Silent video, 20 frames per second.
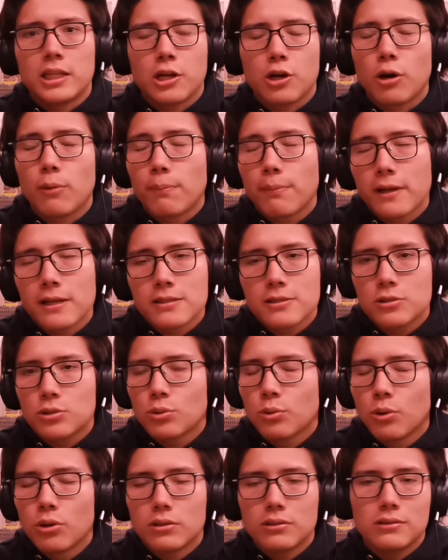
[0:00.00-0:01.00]
de
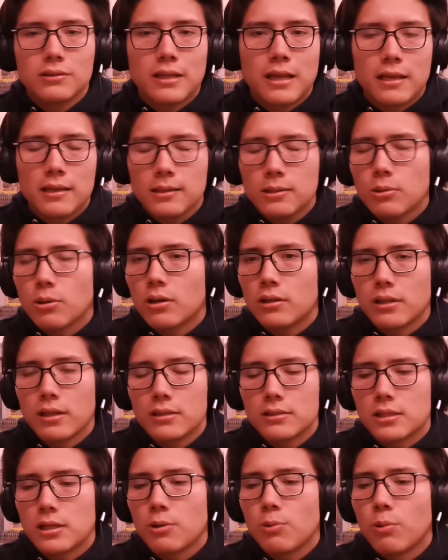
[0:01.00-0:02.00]
Hopkins tuvo de
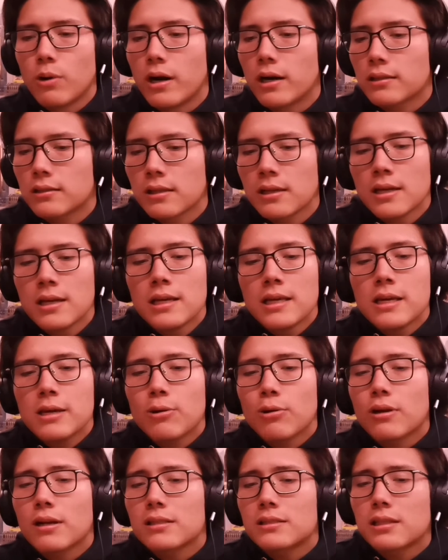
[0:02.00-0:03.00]
hijo a Denzel Ward.
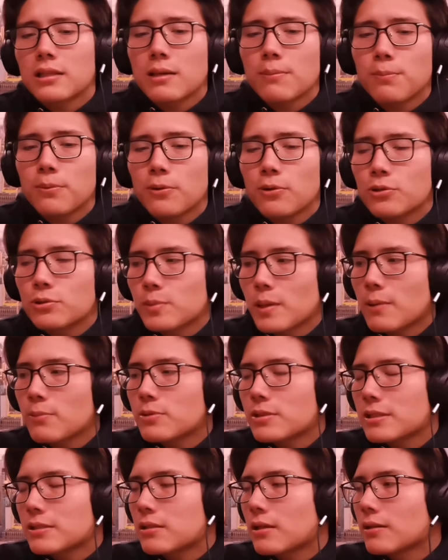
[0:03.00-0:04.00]
Y creo que este equipo
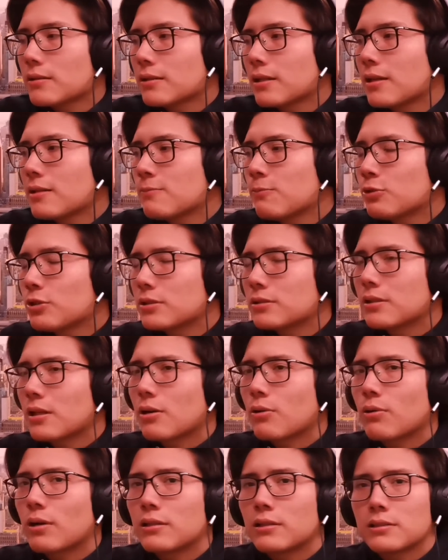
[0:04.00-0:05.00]
los Browns están, tienen
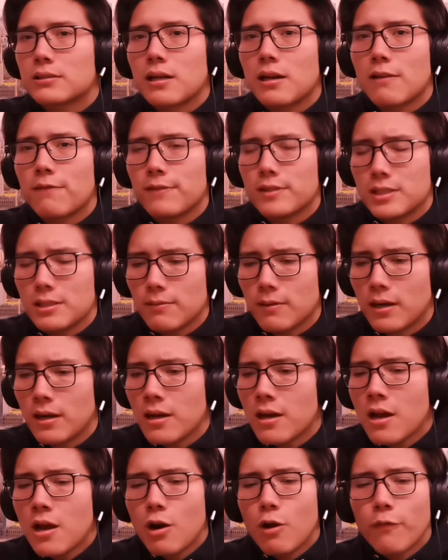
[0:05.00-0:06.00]
muchos interrogantes a la
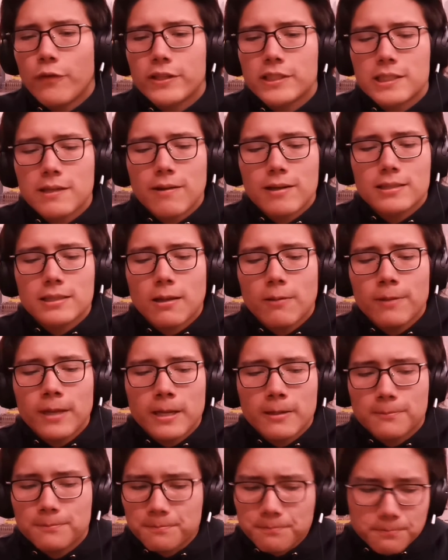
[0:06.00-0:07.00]
defensiva. La ofensiva
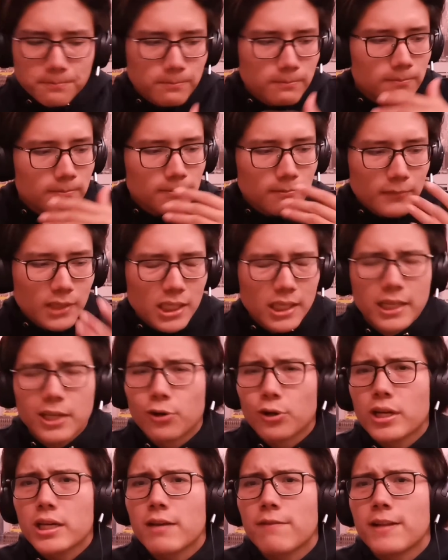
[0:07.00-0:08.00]
está bien.
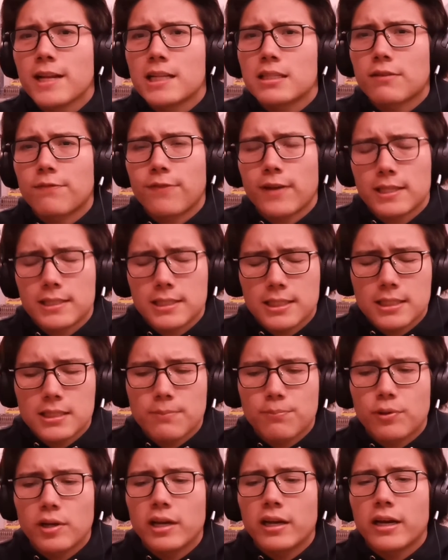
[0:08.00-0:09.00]
Creo que Kevin
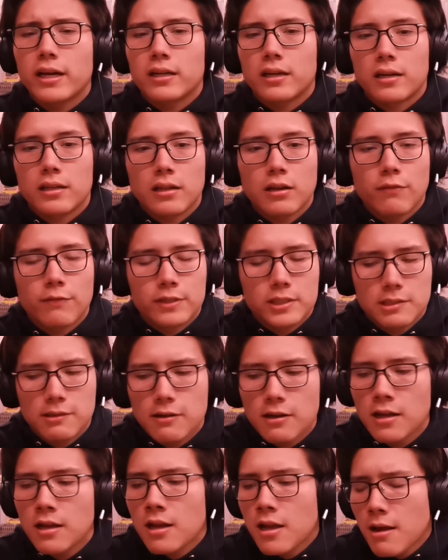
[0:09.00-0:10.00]
Stefanski se puede encargar de la
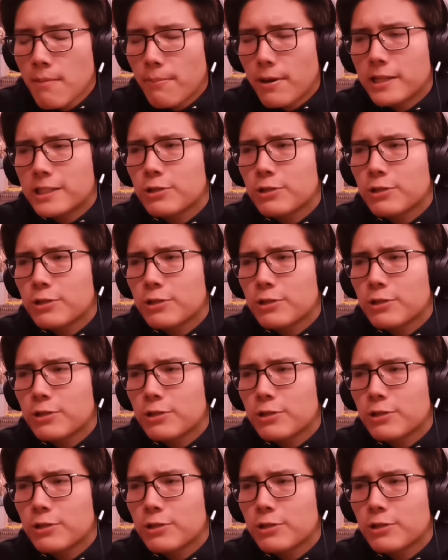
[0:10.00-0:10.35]
ofensiva